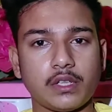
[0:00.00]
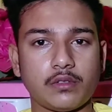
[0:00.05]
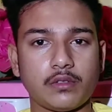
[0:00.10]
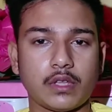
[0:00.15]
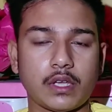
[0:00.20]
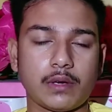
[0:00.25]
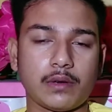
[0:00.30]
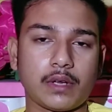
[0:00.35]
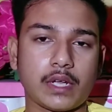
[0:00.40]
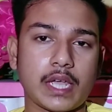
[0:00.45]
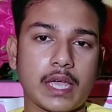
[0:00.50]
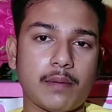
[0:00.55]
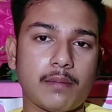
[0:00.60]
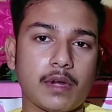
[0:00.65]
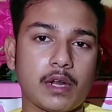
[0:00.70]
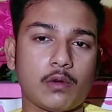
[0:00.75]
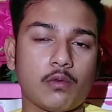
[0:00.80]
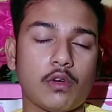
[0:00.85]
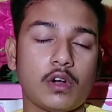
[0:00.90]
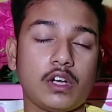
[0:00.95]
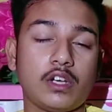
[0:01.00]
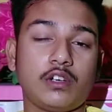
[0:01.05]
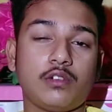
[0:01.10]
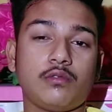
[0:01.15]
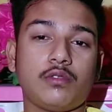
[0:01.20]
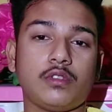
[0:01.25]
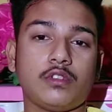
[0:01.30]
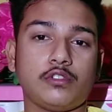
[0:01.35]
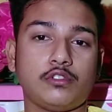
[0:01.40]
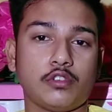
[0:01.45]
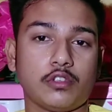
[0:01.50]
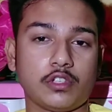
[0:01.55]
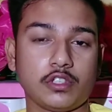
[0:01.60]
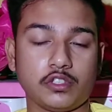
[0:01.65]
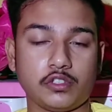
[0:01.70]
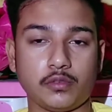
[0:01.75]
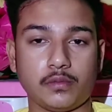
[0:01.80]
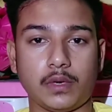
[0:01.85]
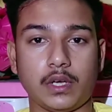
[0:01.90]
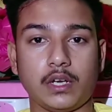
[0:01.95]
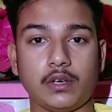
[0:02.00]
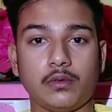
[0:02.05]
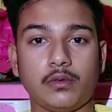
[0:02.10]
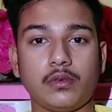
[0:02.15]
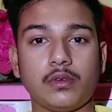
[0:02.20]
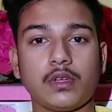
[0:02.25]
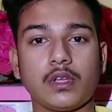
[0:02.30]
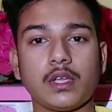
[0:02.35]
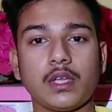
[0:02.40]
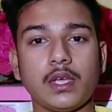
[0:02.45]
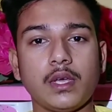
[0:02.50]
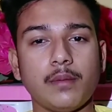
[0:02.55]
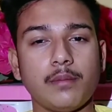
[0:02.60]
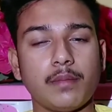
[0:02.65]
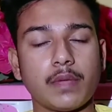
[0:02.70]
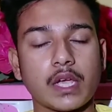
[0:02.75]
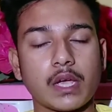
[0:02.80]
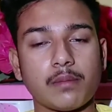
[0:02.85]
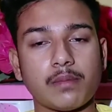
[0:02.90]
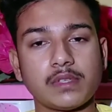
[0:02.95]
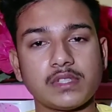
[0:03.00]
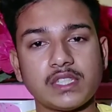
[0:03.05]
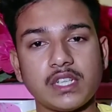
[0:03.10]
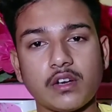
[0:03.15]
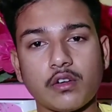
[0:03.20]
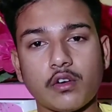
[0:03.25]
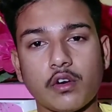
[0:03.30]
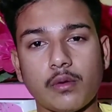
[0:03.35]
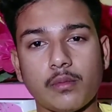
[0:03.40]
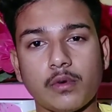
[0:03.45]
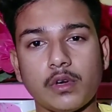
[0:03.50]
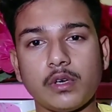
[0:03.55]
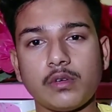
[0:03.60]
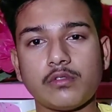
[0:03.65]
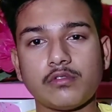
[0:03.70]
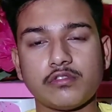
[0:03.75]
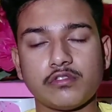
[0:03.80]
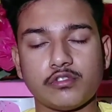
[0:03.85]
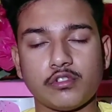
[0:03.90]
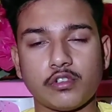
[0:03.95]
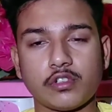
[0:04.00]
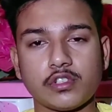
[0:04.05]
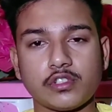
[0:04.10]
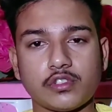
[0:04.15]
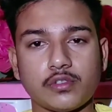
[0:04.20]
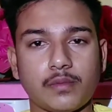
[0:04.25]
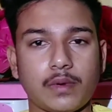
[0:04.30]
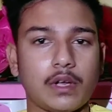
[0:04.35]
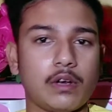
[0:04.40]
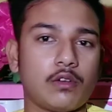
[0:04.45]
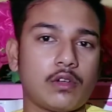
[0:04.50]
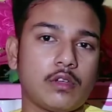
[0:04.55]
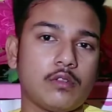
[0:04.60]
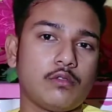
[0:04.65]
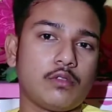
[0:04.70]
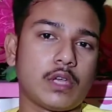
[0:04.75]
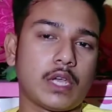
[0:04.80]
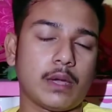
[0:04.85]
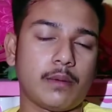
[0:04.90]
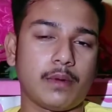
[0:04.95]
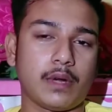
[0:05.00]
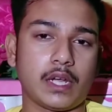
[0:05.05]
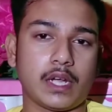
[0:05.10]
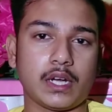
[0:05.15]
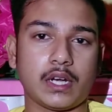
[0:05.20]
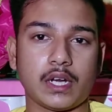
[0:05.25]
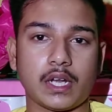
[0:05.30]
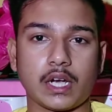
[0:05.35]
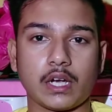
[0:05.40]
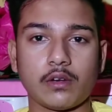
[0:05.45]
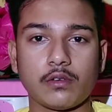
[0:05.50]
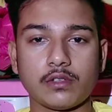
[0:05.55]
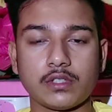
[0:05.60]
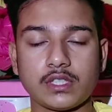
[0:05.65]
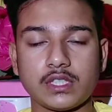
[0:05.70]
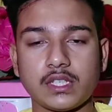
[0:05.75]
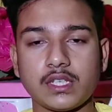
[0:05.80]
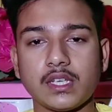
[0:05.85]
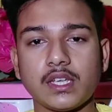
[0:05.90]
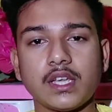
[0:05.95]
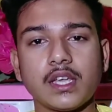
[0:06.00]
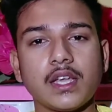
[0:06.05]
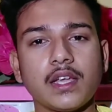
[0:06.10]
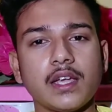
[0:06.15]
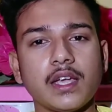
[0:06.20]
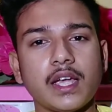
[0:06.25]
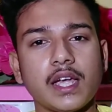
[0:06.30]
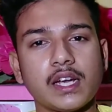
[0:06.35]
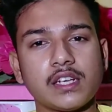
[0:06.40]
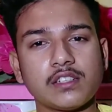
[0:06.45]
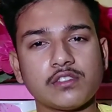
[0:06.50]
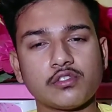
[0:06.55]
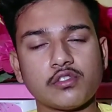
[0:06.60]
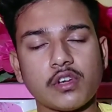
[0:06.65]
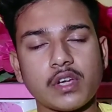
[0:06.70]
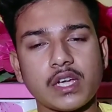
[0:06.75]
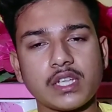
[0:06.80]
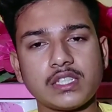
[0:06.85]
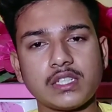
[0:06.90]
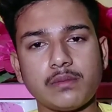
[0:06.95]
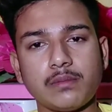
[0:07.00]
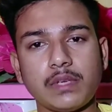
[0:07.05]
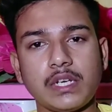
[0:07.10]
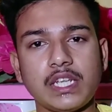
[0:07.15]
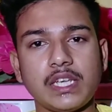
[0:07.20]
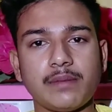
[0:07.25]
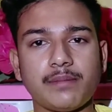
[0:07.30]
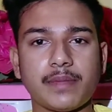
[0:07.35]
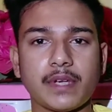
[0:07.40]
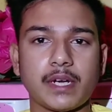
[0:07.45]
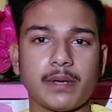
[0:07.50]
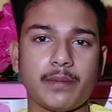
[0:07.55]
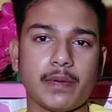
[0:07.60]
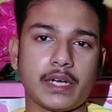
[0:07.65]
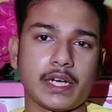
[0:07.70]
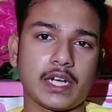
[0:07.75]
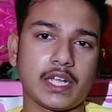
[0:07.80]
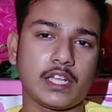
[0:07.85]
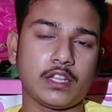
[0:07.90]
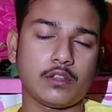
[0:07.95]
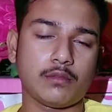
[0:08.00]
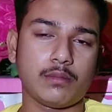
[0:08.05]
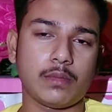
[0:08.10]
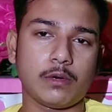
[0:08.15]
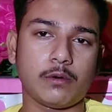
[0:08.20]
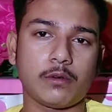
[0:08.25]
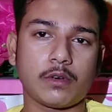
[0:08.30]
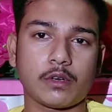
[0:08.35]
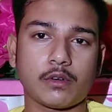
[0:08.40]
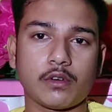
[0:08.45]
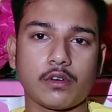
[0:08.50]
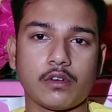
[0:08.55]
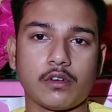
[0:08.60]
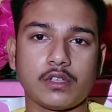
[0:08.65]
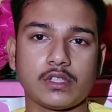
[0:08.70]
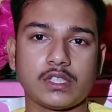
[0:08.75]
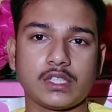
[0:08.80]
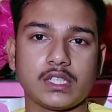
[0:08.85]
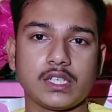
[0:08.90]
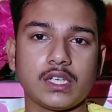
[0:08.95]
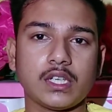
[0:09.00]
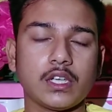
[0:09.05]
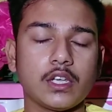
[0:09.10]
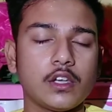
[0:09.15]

কিন্তু অ্যান্ড ক্যামেরা কোয়ালিটিও কিন্তু যথেষ্ট ভালো মেগাপিক্সেল কম হলেও কিন্তু যথেষ্ট ভালো কিন্তু ক্যামেরা এখানে রাখা হয়েছে অ্যান্ড ছয় হাজার মিলি এমপিআর ব্যাটারি কিন্তু ব্যবহার করা হয়েছে